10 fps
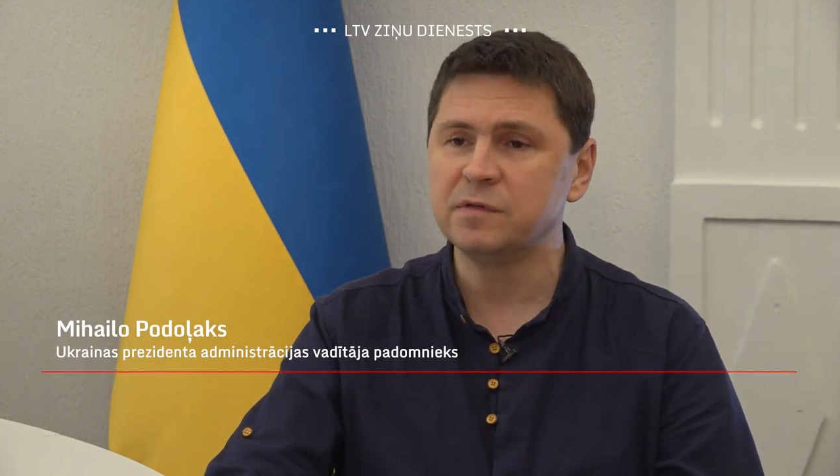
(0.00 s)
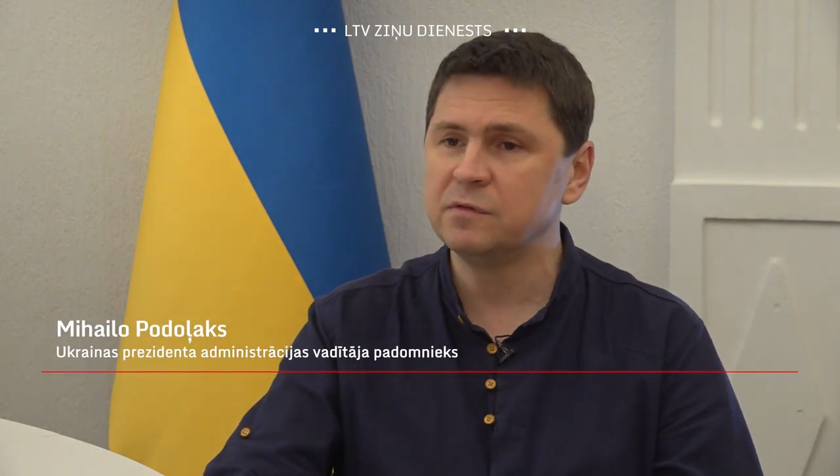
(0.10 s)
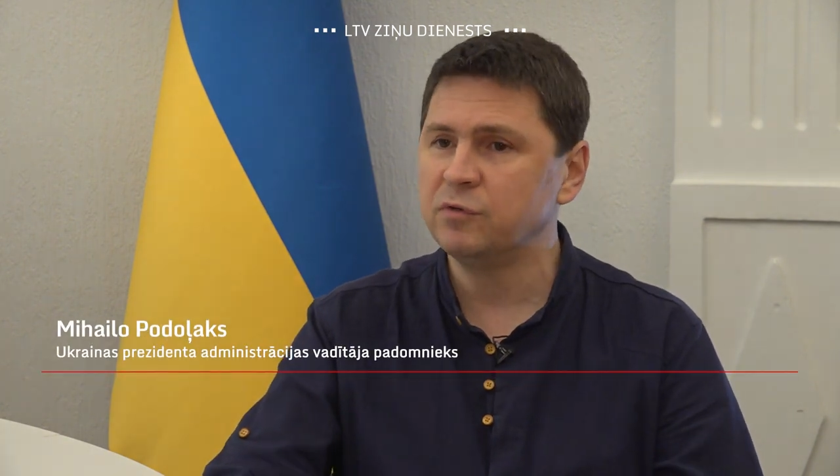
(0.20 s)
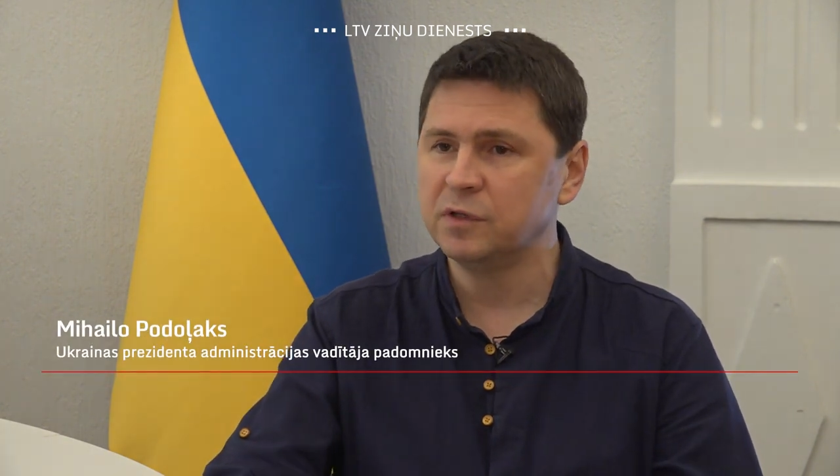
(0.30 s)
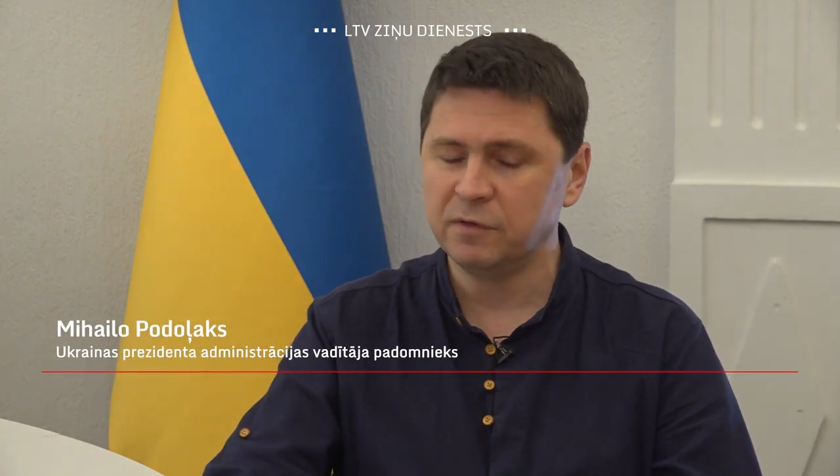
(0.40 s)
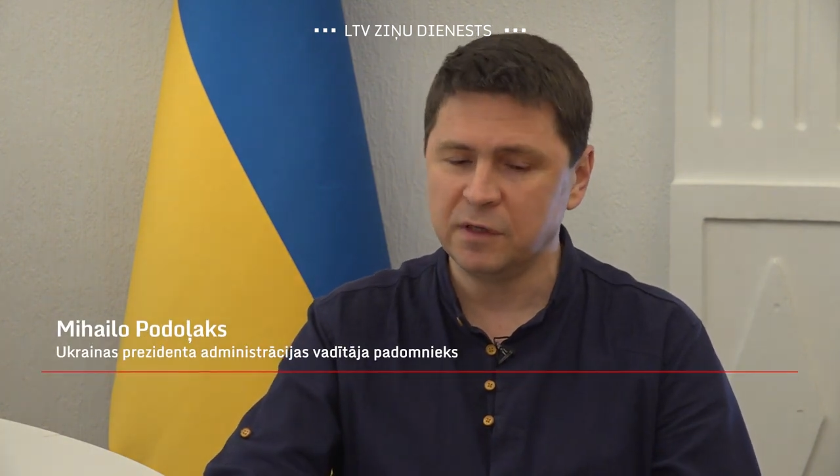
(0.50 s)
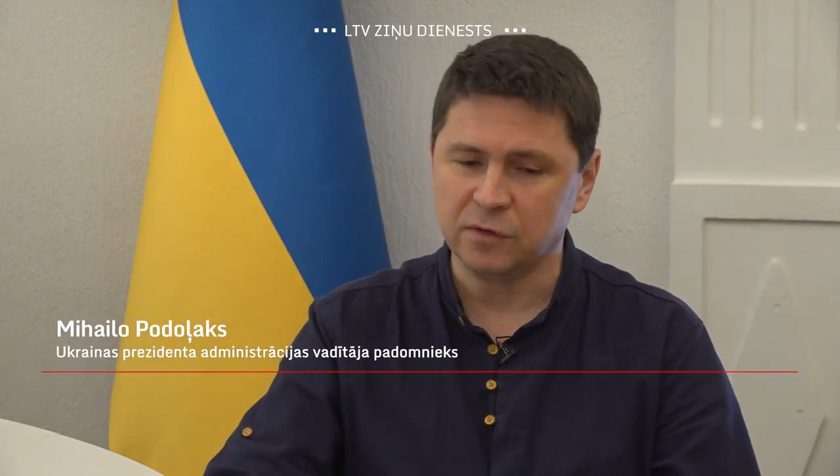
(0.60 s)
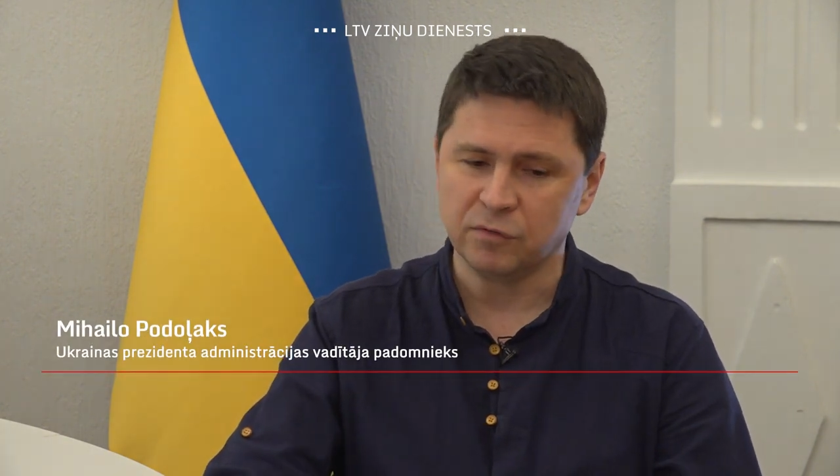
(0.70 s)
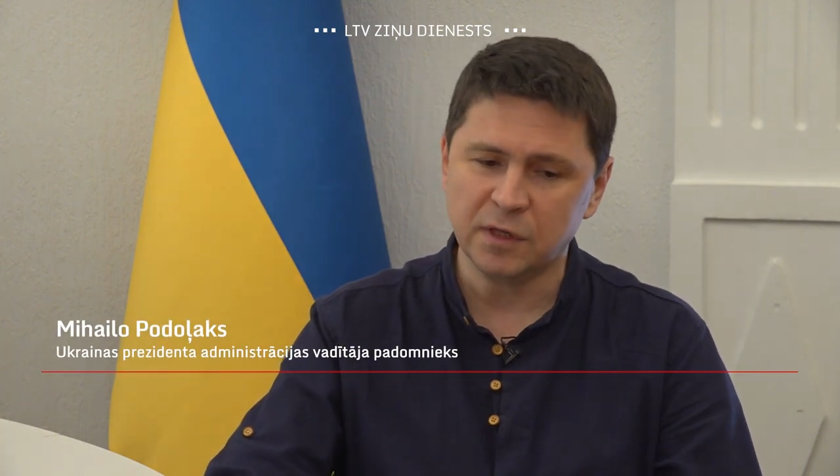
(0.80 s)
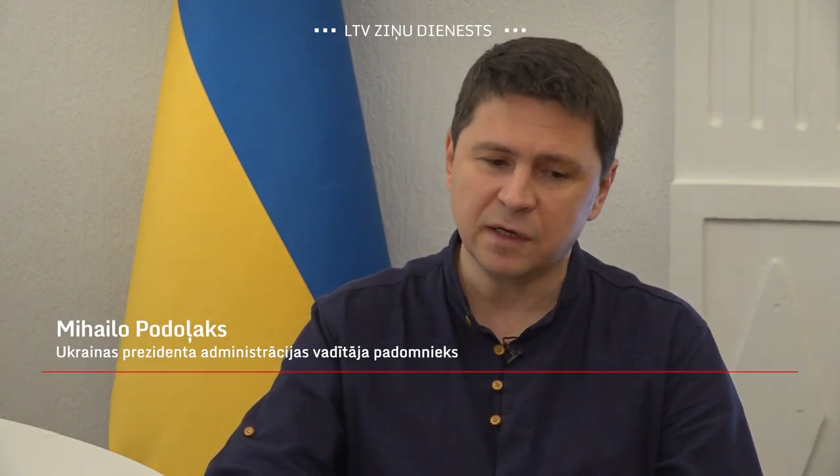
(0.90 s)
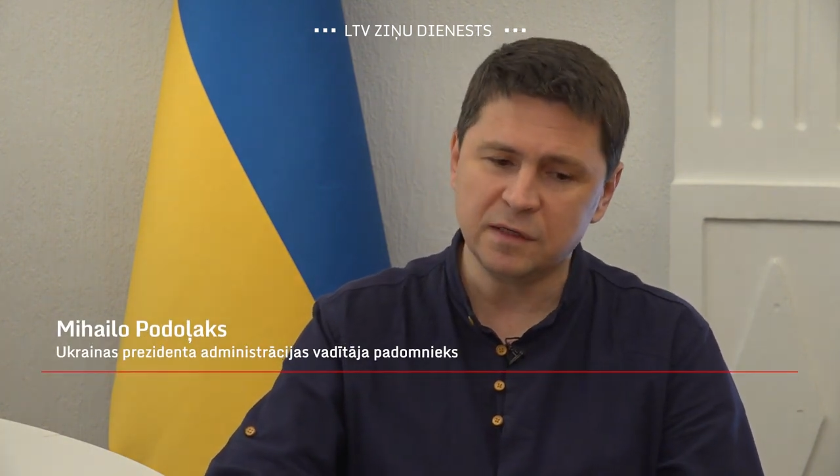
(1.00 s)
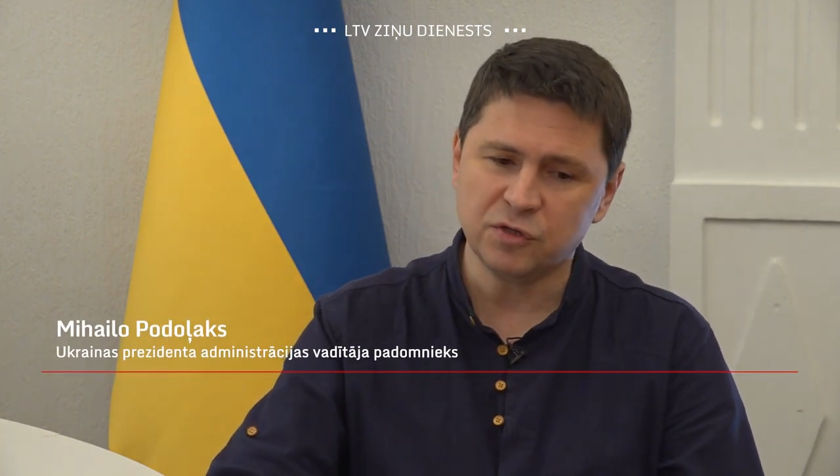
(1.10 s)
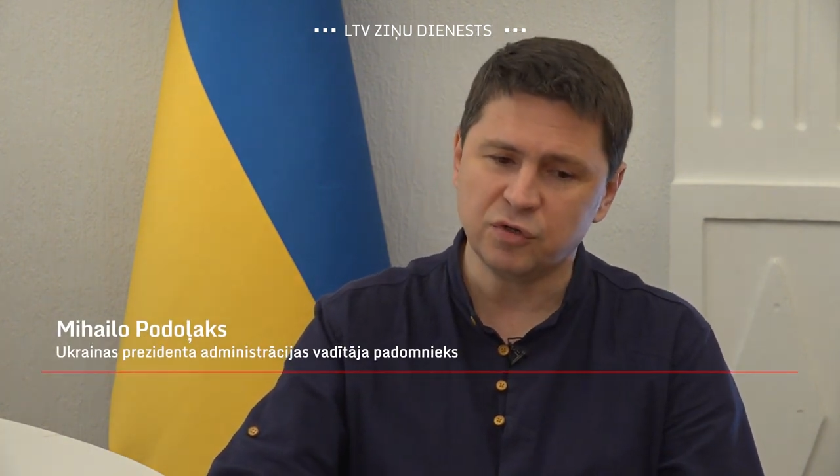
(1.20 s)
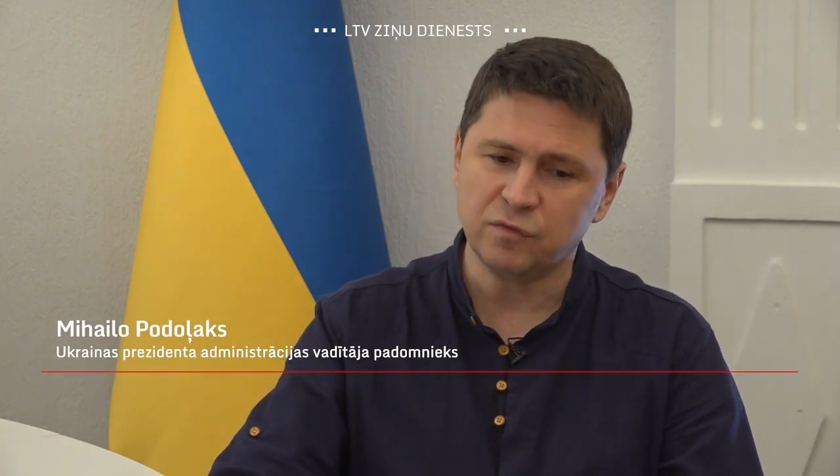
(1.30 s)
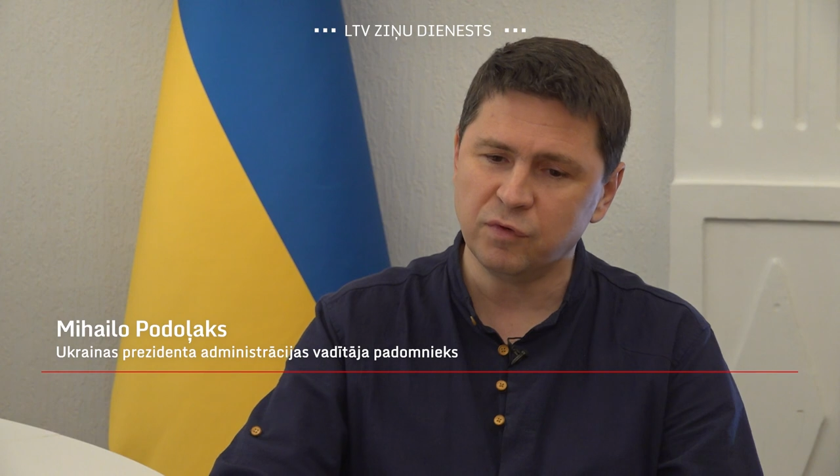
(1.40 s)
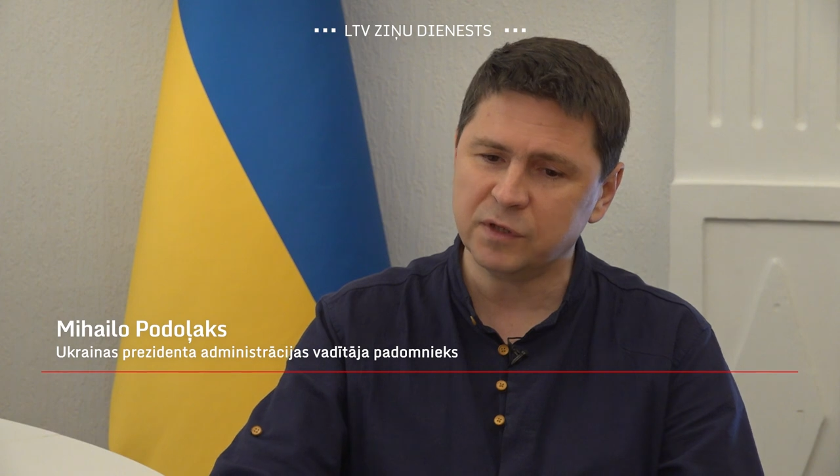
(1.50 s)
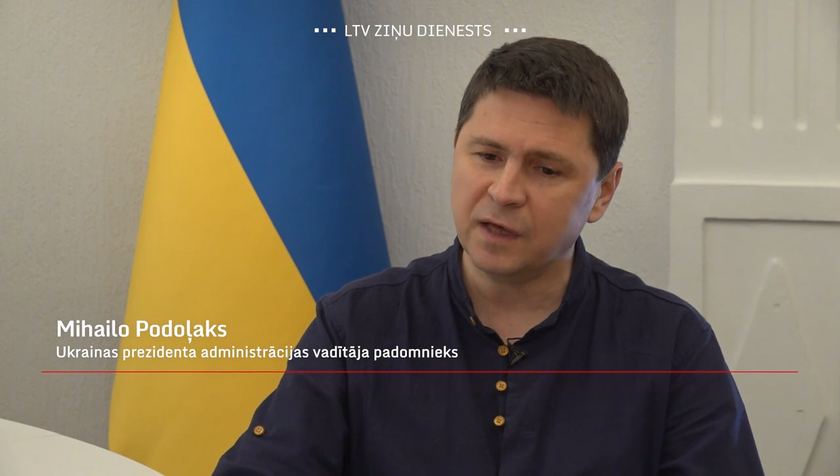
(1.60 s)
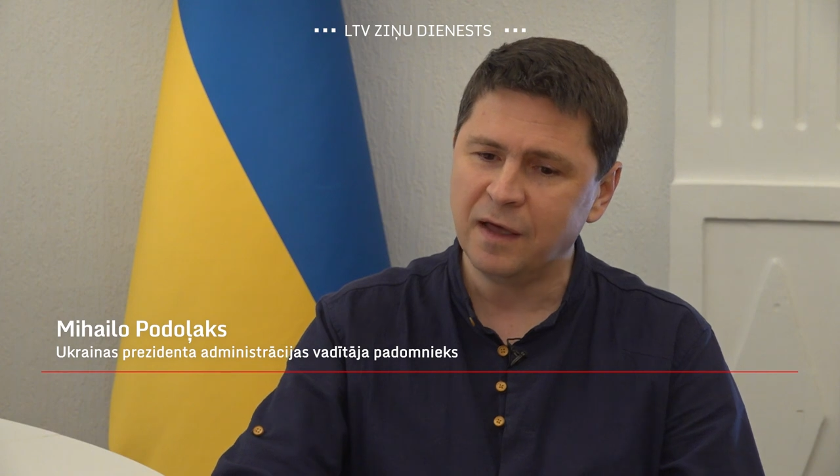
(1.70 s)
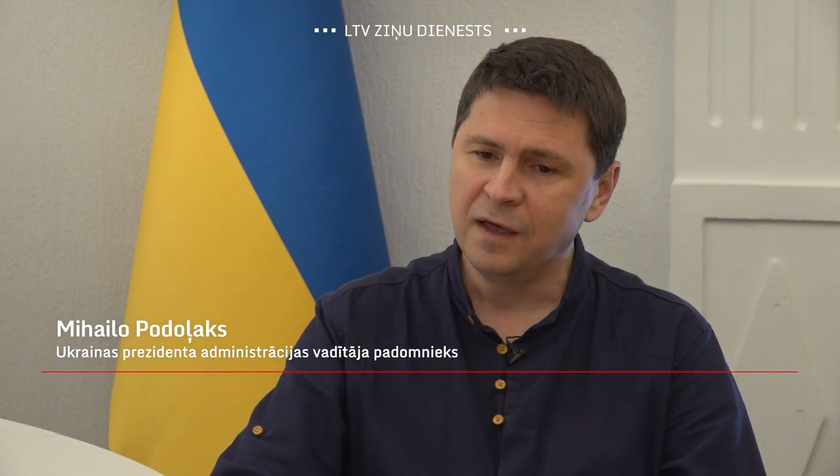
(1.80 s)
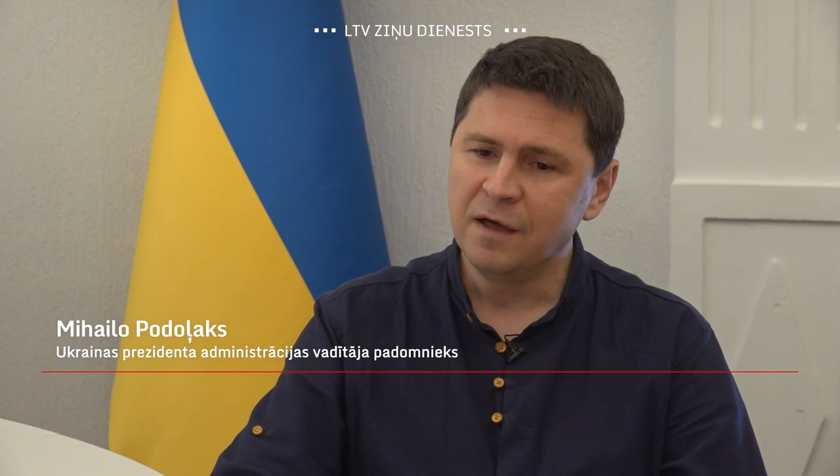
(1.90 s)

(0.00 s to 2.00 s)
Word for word: Всего этого нет. И, наконец, четвертое.